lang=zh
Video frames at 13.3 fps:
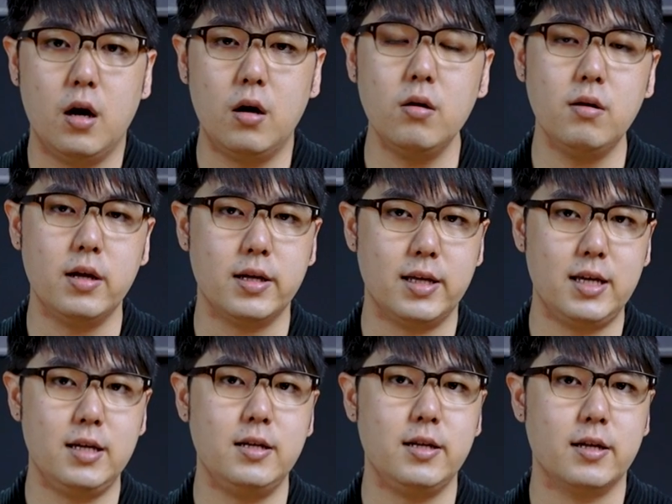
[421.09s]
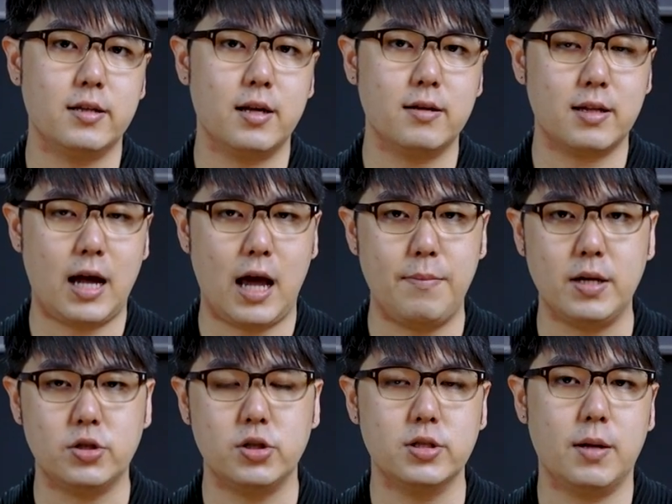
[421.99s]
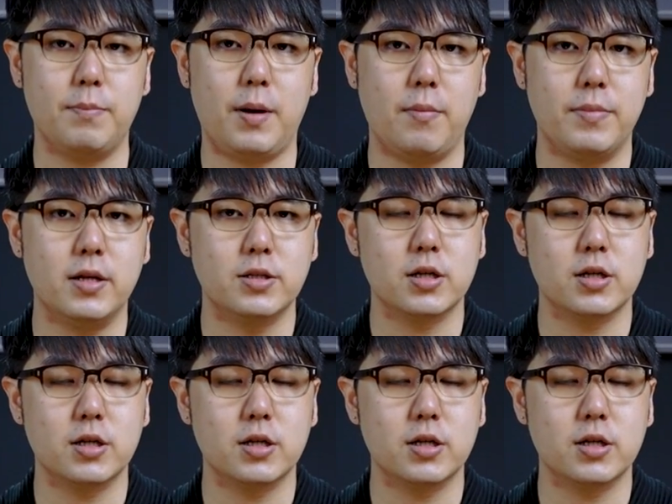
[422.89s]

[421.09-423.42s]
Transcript: 2011年，当台北车站旁边